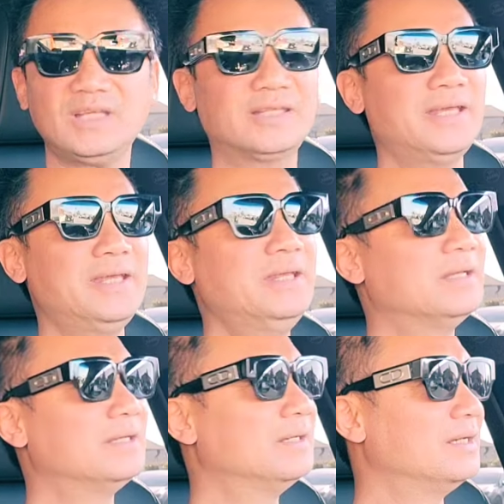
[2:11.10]
thì
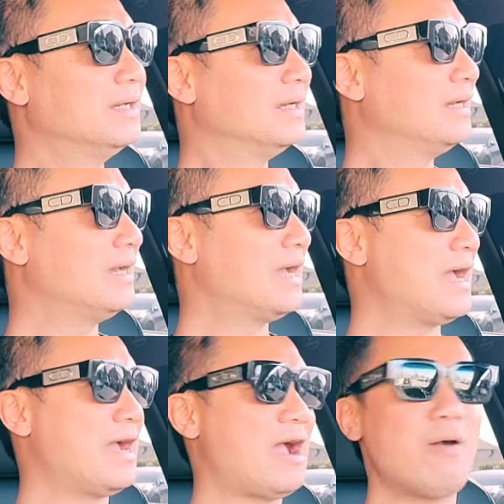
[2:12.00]

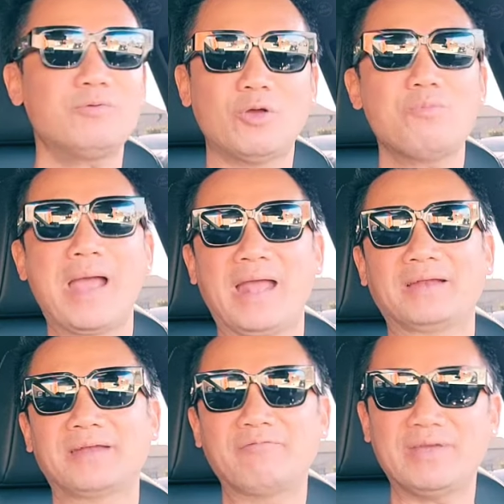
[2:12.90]
à, ông Dũng bà
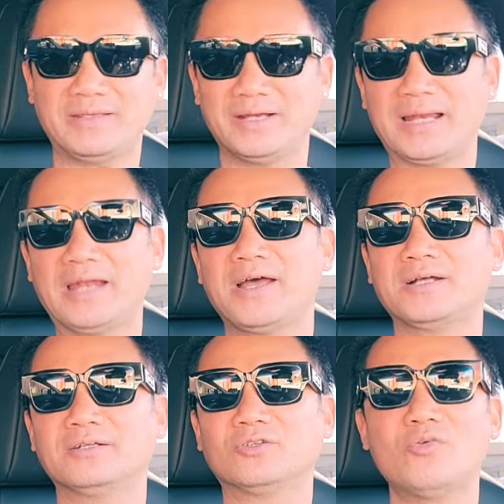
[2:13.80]
Hằng đã viết những cái lá
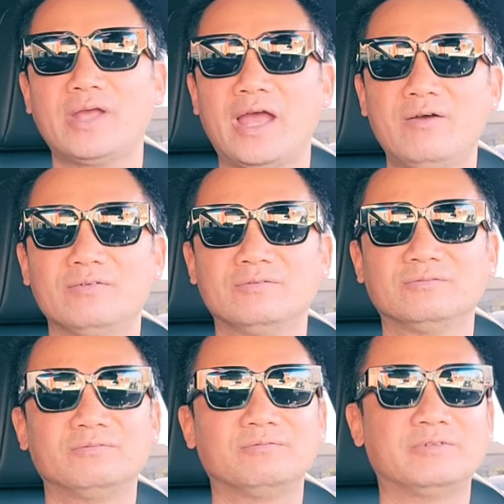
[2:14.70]
đơn tố cáo
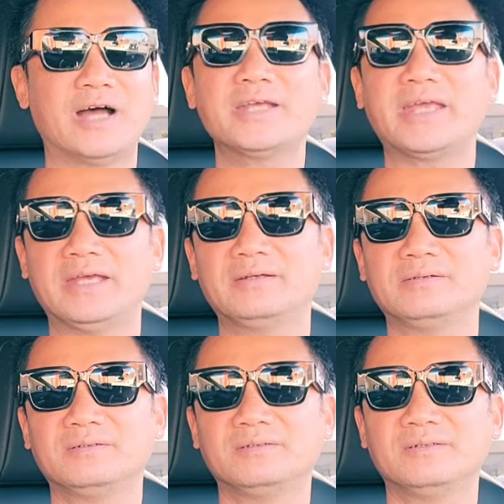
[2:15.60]
khởi kiện
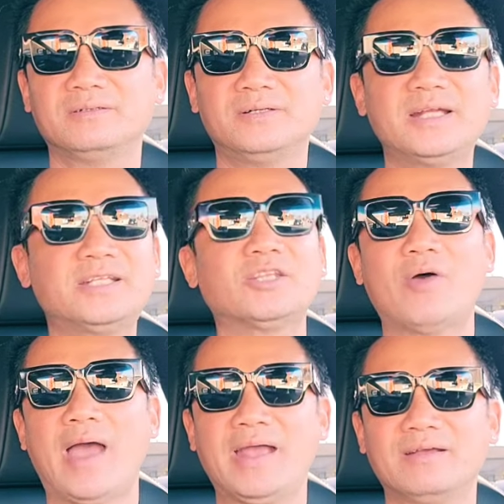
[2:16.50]
lên cho
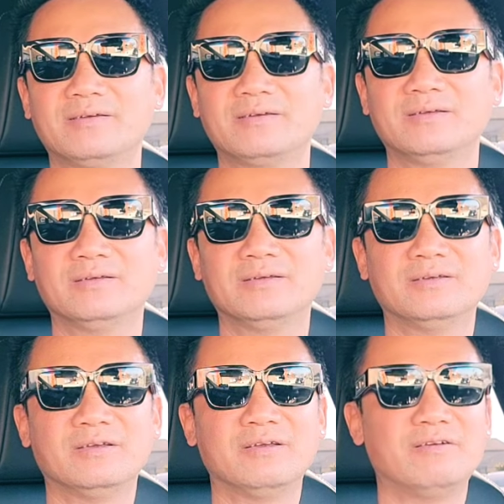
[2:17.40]
tòa án
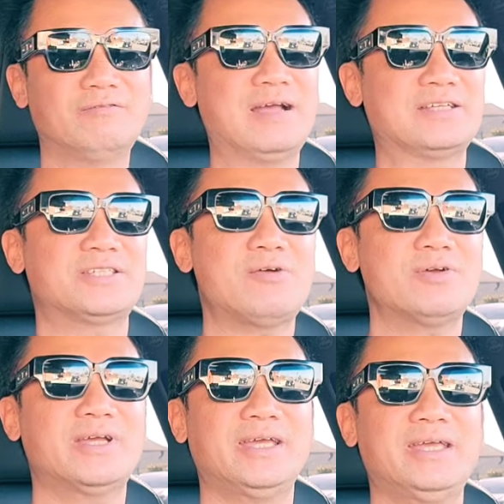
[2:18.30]
và sau
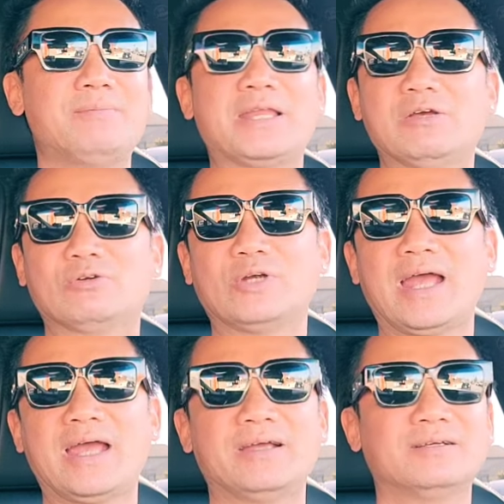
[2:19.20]
khi mà điều
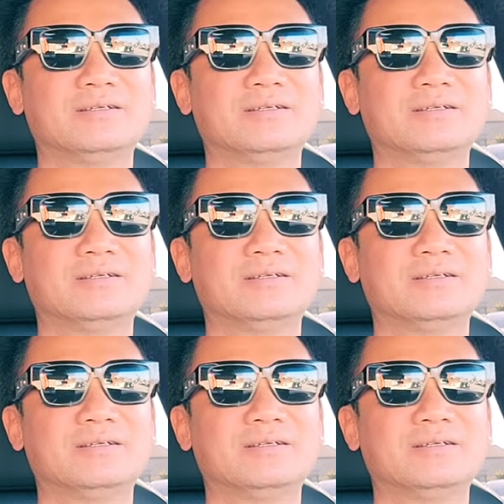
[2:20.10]
tra